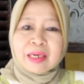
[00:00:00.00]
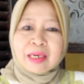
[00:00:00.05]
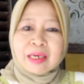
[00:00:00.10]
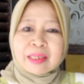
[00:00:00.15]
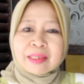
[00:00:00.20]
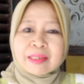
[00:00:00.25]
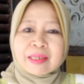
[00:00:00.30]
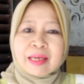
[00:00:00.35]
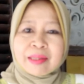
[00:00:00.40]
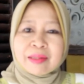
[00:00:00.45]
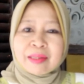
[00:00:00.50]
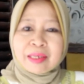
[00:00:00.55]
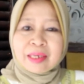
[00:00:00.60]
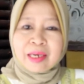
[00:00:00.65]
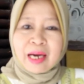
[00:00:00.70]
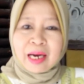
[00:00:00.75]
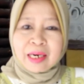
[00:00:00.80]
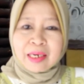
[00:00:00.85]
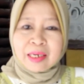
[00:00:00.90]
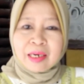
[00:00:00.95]

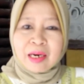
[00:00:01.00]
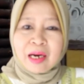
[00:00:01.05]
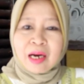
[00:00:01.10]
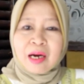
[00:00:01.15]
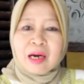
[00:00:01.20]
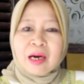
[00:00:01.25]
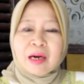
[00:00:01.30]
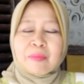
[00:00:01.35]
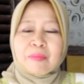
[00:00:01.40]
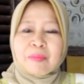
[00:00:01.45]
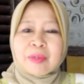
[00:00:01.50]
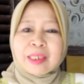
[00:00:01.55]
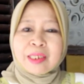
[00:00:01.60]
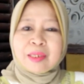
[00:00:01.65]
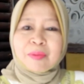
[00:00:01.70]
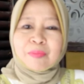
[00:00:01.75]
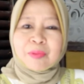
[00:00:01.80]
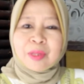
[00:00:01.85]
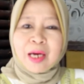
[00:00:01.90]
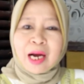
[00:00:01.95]
kecantikan,
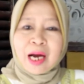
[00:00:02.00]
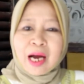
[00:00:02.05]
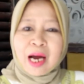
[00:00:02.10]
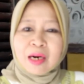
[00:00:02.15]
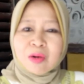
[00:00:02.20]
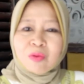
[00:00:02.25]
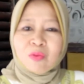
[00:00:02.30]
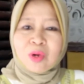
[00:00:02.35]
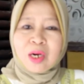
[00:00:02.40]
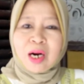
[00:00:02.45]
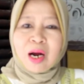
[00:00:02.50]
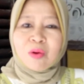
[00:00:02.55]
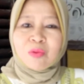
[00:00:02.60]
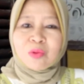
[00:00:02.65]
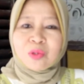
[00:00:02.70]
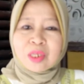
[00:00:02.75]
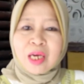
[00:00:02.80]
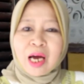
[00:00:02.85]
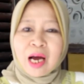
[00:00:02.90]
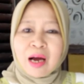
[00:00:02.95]
menciptakan
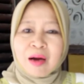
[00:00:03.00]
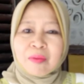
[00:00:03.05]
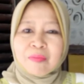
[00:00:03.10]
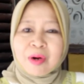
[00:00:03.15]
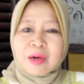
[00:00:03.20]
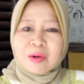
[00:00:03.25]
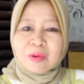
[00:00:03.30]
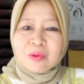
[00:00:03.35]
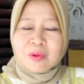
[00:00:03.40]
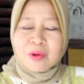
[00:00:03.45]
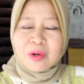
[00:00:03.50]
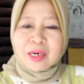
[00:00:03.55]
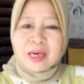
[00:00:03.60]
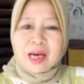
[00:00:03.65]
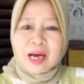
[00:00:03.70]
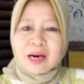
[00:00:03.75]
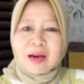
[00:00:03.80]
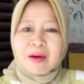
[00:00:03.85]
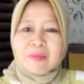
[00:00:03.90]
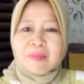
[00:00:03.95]
wirausaha baru
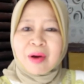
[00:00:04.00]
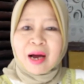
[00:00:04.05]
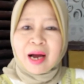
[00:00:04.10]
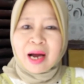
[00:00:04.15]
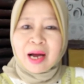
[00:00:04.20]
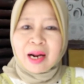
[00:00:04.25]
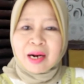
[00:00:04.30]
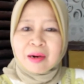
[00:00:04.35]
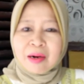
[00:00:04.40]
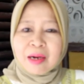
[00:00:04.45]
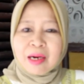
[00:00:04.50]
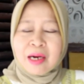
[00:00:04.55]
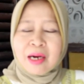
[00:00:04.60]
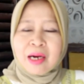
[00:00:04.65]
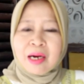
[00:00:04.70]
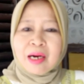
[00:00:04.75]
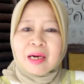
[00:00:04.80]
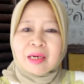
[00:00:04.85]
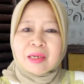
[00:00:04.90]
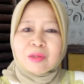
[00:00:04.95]
dalam hal
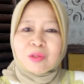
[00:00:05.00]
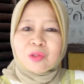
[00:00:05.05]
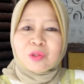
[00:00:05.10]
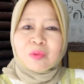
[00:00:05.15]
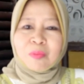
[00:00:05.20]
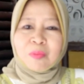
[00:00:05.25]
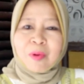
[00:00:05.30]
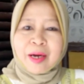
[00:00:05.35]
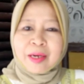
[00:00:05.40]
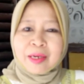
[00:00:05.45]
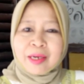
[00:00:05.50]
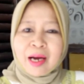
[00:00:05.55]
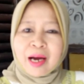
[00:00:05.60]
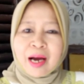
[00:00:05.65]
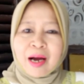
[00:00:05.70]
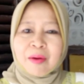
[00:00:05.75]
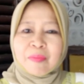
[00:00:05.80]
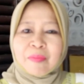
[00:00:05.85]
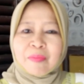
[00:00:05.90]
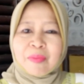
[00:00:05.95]

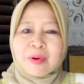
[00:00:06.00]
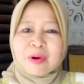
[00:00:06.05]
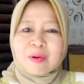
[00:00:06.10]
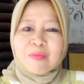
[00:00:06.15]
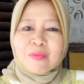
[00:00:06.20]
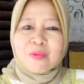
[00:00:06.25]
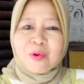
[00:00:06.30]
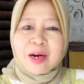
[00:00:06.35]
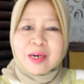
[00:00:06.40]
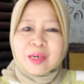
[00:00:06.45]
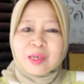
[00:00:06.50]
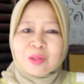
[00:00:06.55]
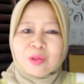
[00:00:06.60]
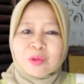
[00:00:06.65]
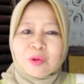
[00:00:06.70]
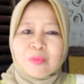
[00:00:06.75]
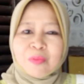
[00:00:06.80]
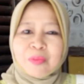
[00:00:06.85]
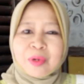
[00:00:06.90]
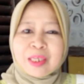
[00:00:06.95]
supaya perempuan
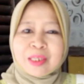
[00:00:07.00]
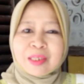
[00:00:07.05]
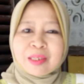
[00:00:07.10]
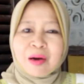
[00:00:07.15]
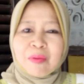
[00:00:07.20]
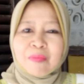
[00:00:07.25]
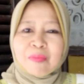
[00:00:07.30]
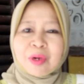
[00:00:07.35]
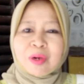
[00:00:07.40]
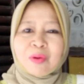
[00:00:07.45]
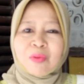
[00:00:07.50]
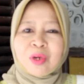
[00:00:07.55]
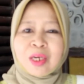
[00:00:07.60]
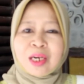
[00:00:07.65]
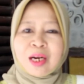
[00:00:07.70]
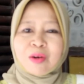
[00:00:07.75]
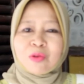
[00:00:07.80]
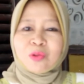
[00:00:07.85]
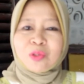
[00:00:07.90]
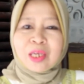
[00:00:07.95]
itu bisa
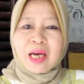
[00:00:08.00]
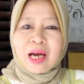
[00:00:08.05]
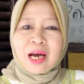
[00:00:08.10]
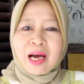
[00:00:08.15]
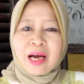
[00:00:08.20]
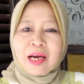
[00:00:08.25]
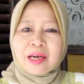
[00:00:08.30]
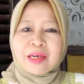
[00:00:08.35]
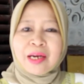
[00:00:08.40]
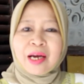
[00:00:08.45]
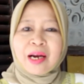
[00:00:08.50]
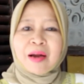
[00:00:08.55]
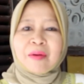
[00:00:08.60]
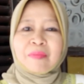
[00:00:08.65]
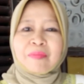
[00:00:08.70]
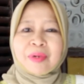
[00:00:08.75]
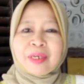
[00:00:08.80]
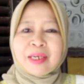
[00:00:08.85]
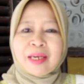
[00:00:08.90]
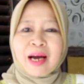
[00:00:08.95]
berwirausaha dalam
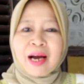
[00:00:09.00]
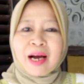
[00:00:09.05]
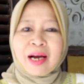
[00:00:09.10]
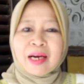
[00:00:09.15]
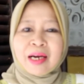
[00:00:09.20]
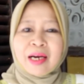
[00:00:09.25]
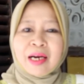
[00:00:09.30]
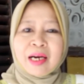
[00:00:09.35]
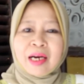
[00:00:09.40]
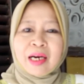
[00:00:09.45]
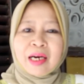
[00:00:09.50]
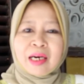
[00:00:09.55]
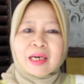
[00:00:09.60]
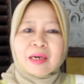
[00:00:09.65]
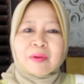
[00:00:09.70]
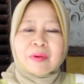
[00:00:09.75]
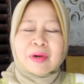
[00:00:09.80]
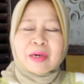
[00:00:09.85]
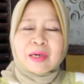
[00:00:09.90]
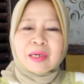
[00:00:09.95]
bidang
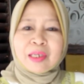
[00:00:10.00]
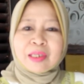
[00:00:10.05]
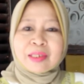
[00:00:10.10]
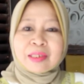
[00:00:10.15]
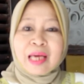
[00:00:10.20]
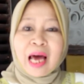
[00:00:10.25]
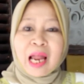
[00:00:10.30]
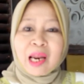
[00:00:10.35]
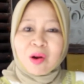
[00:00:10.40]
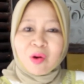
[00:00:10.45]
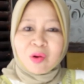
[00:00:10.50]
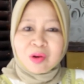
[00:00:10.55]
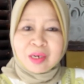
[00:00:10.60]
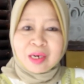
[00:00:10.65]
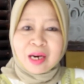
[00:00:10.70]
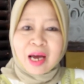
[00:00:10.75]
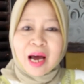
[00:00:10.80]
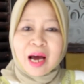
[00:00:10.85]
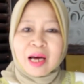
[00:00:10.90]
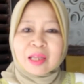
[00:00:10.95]

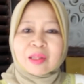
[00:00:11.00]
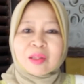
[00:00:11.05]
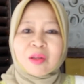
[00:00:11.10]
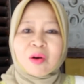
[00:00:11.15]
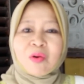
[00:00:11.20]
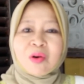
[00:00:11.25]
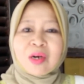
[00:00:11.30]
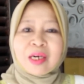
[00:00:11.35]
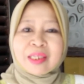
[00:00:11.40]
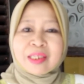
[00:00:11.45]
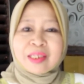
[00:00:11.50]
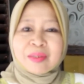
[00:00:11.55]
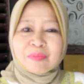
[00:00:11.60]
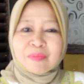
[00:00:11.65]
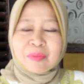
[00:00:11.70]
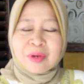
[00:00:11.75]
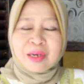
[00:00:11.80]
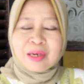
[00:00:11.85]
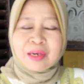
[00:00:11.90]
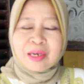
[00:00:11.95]
salon atau
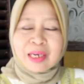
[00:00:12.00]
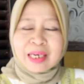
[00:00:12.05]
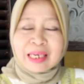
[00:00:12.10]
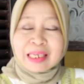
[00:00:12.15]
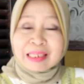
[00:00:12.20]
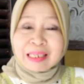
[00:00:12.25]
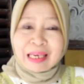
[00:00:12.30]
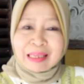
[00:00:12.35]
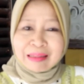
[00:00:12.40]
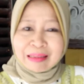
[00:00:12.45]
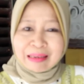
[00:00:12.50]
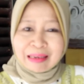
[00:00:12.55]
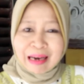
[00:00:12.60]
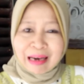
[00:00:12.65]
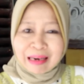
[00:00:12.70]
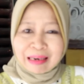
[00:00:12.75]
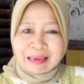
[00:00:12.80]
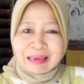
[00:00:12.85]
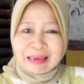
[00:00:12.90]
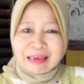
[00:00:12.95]
eh,
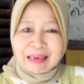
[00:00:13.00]
kecantikan.